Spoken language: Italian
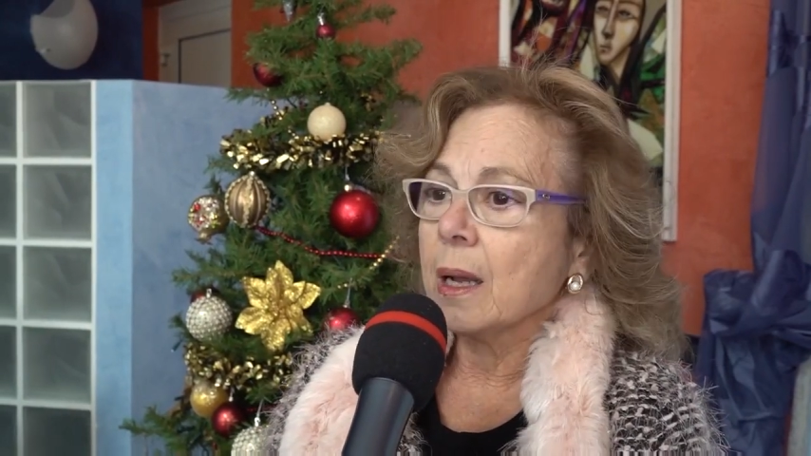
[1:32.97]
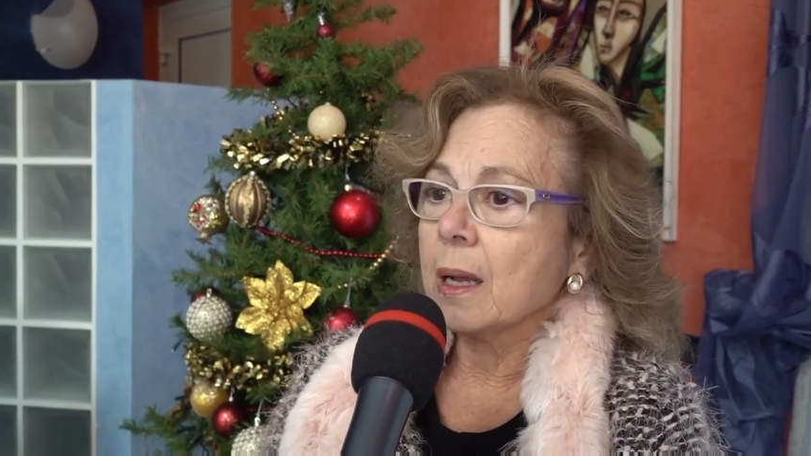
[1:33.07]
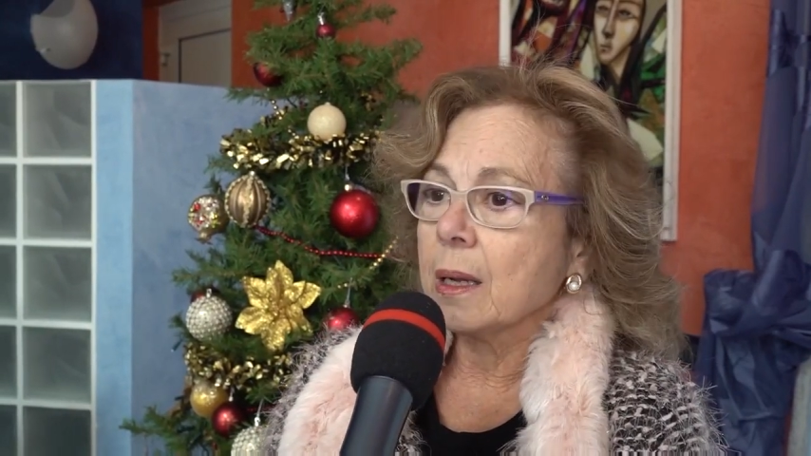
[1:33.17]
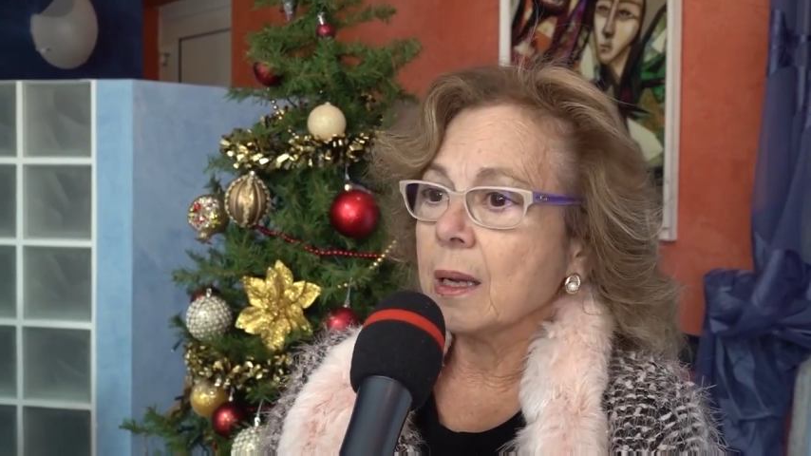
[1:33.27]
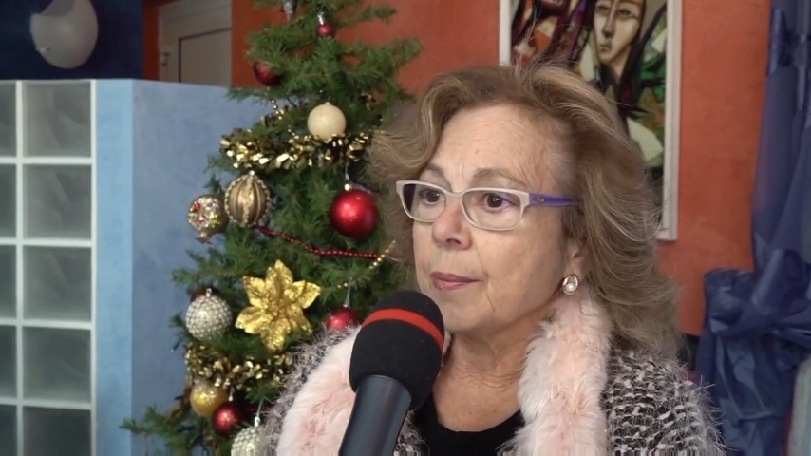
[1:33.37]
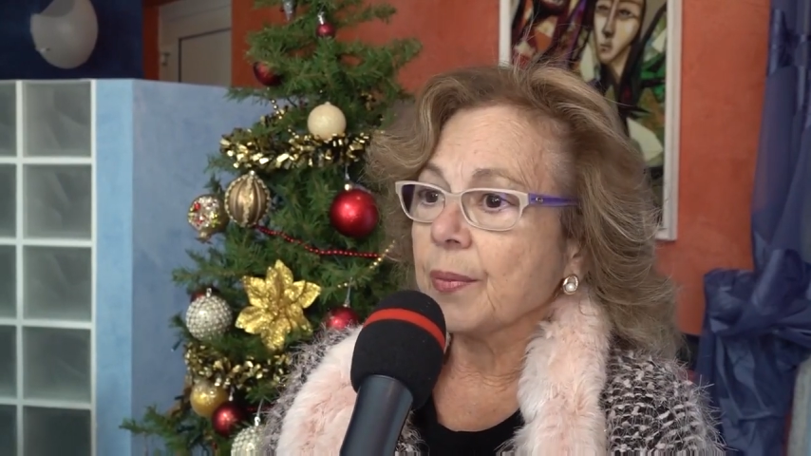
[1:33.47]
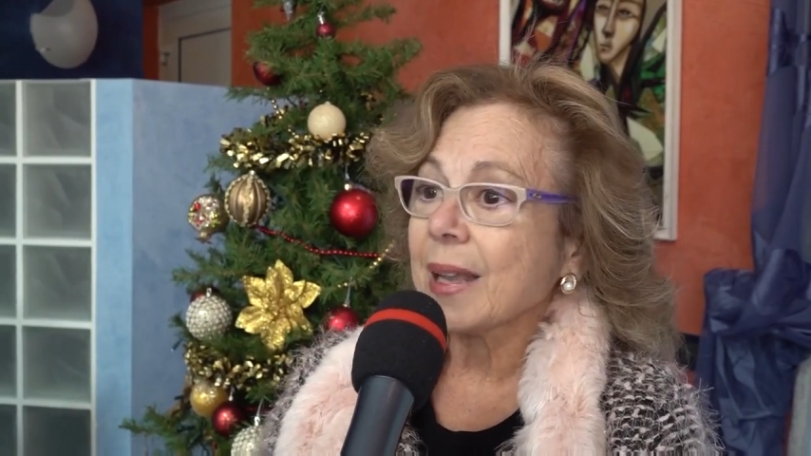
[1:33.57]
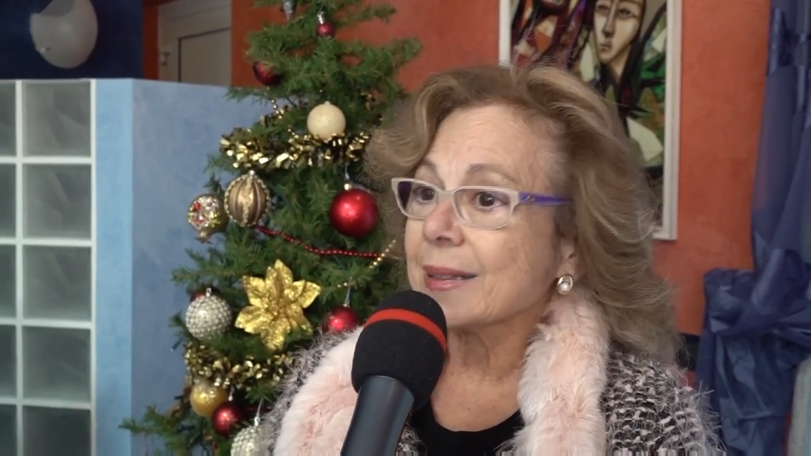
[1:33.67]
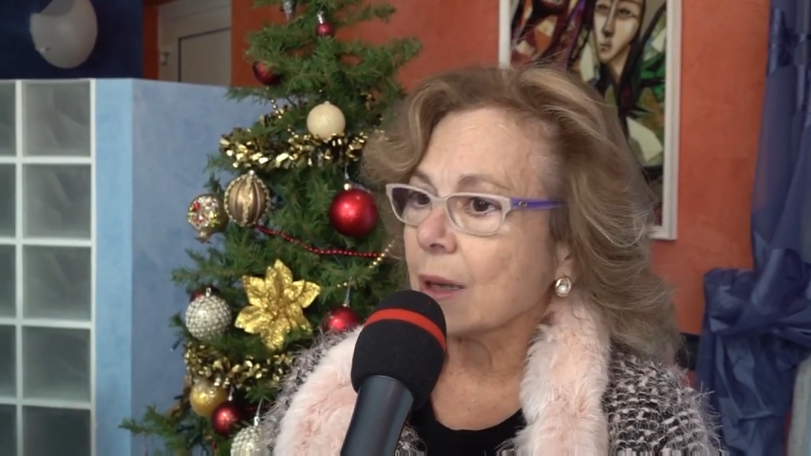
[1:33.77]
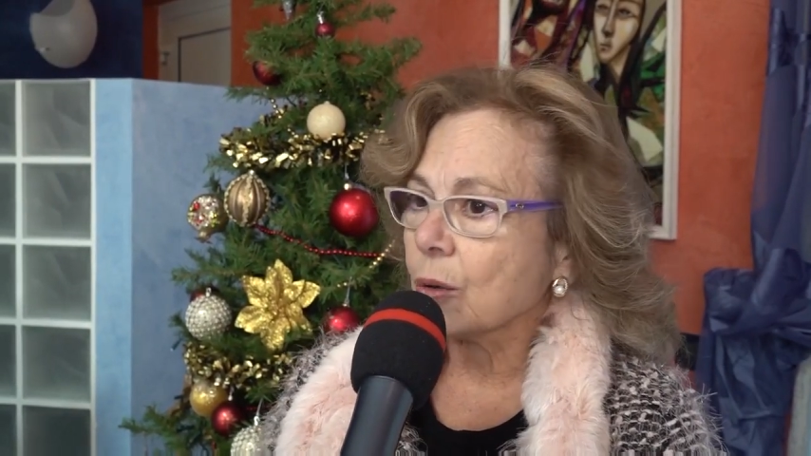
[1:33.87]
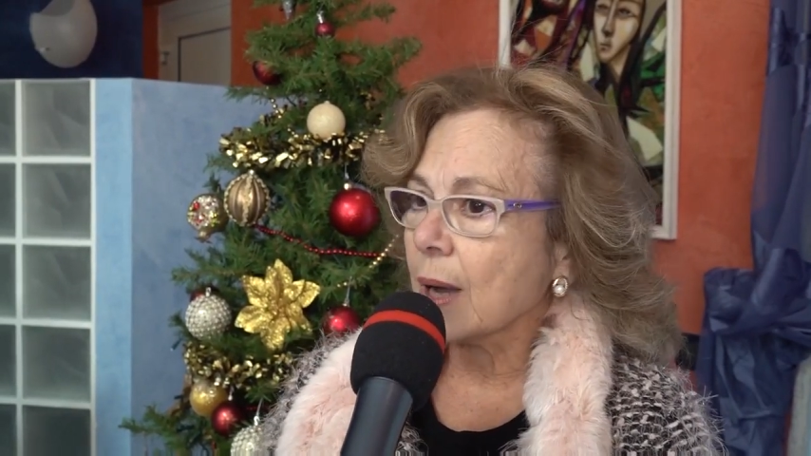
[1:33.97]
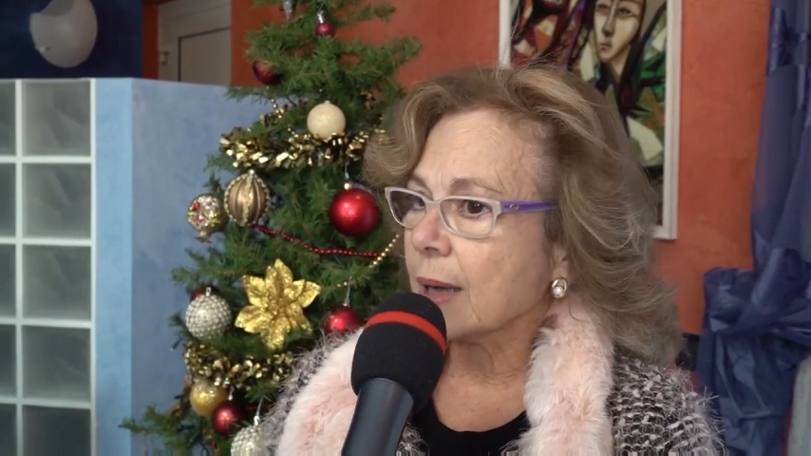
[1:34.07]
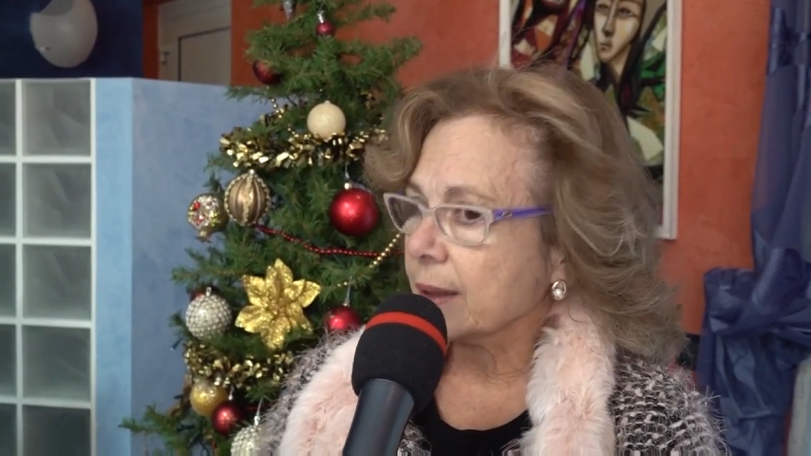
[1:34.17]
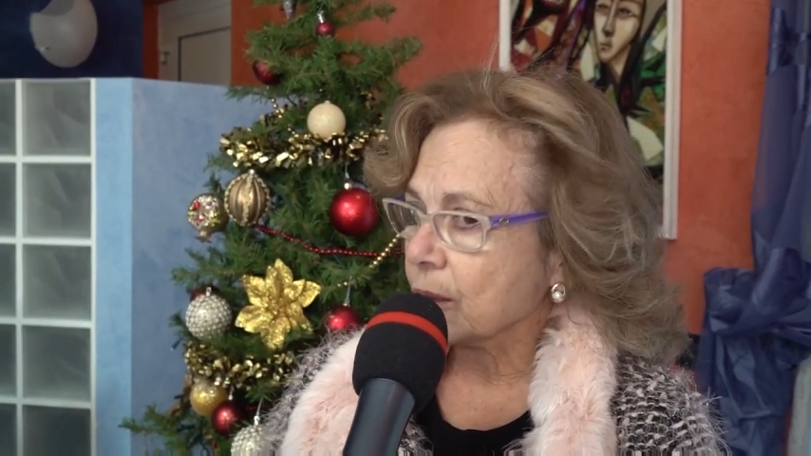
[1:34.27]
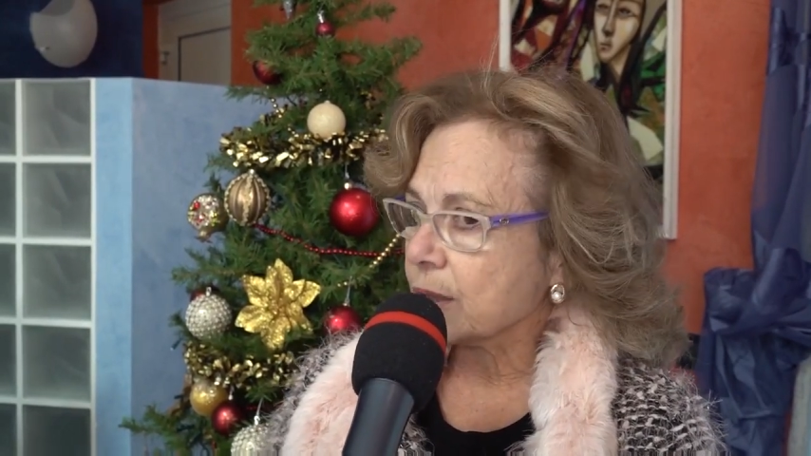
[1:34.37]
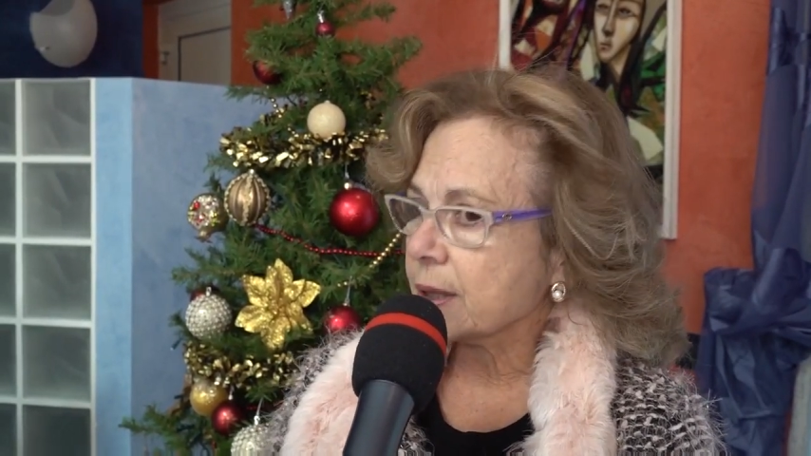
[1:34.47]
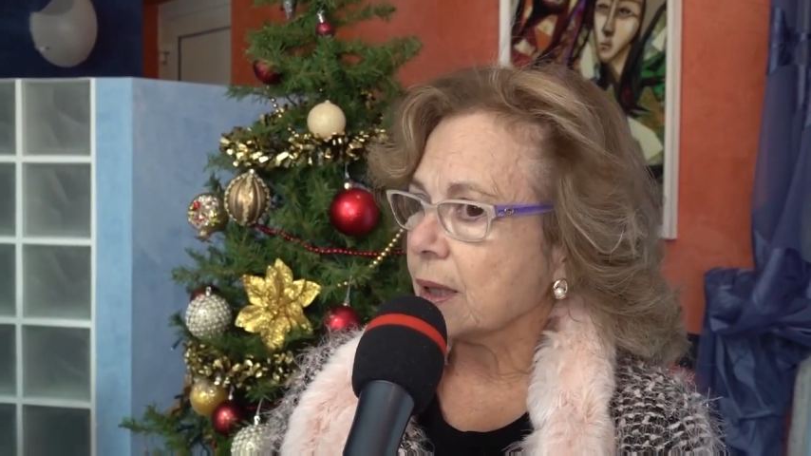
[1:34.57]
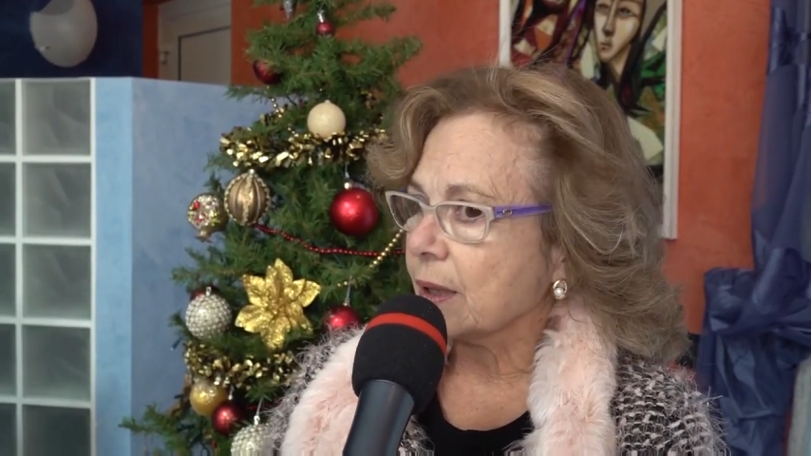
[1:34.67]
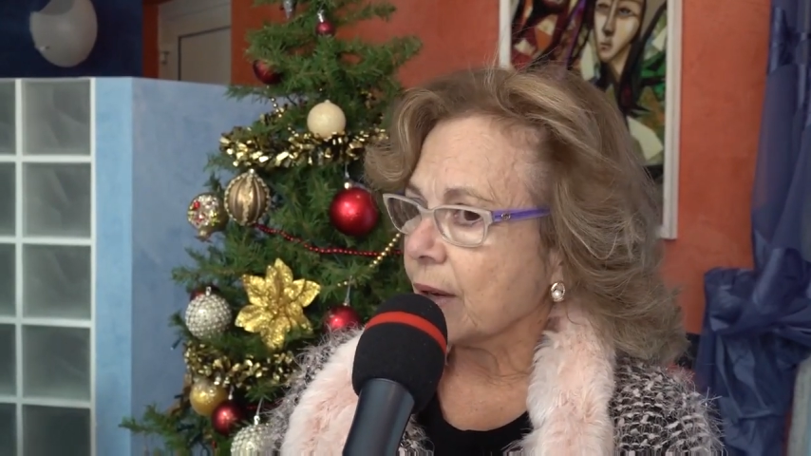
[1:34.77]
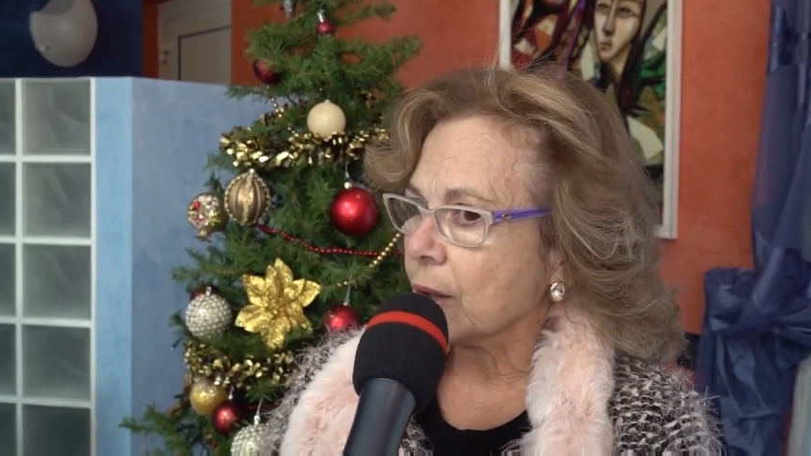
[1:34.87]
eh, catalogate
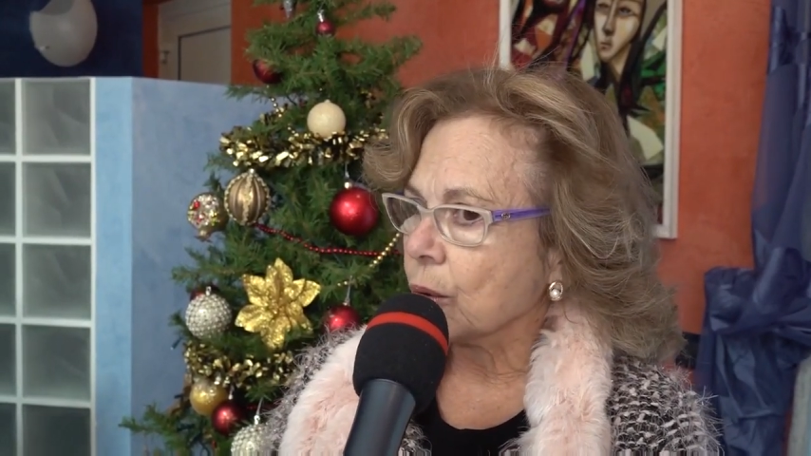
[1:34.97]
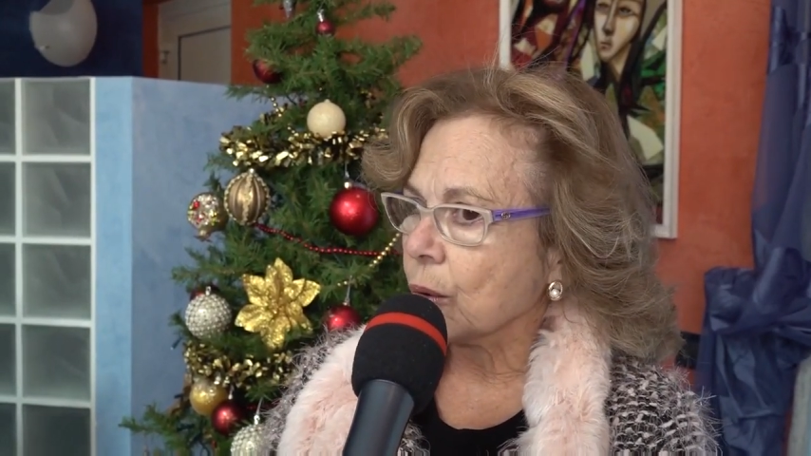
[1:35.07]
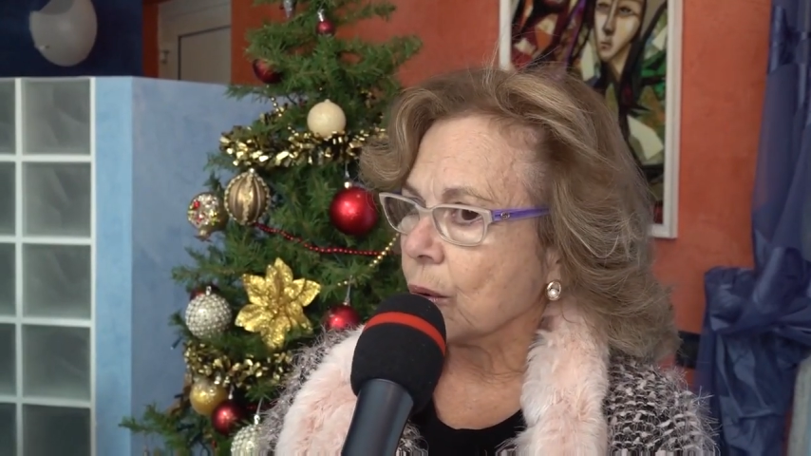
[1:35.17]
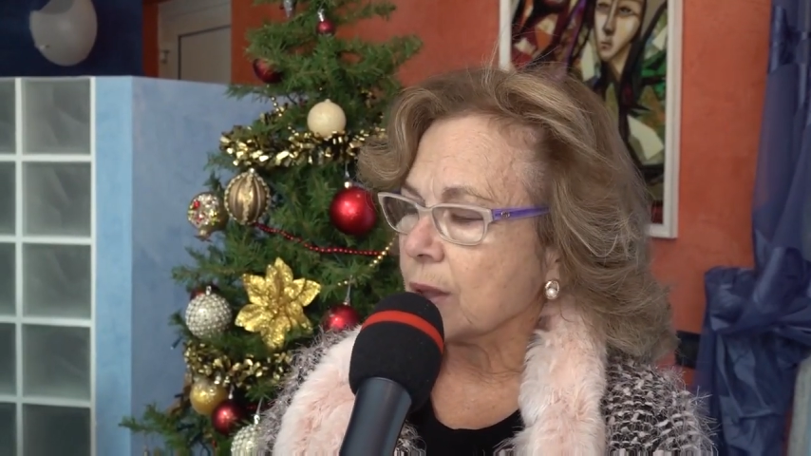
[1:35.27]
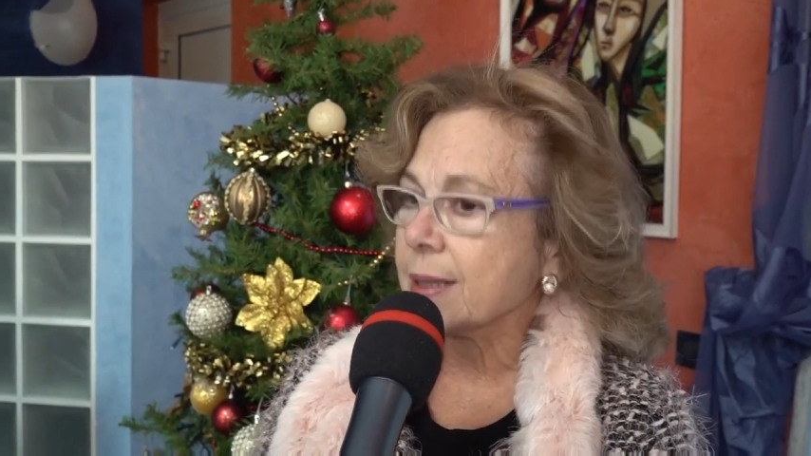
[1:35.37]
così a livello